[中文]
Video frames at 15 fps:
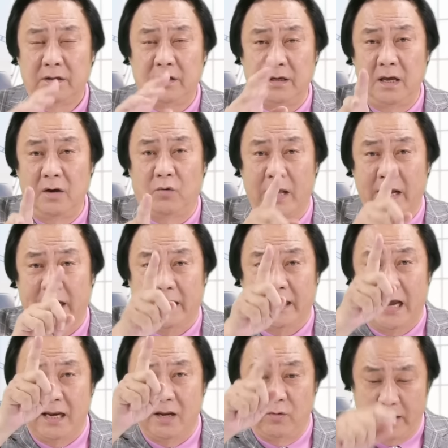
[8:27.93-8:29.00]
今天我再给你
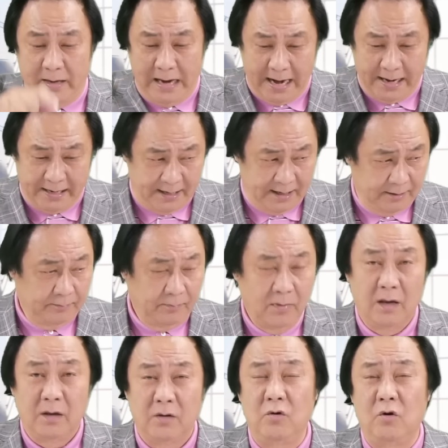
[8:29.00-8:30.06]
看另外一个案例，
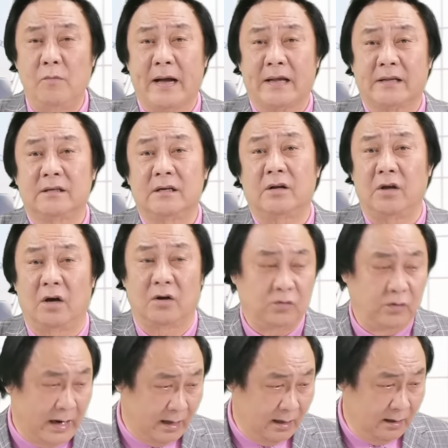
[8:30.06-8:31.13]
因为我把资料调
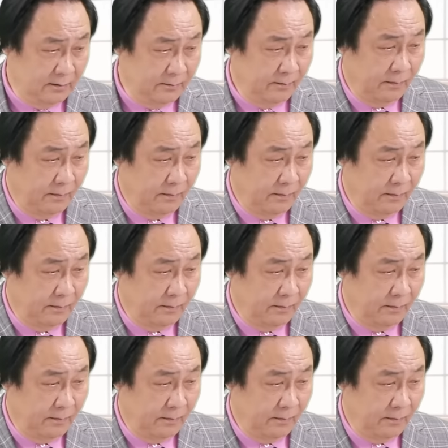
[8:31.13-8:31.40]
出来了。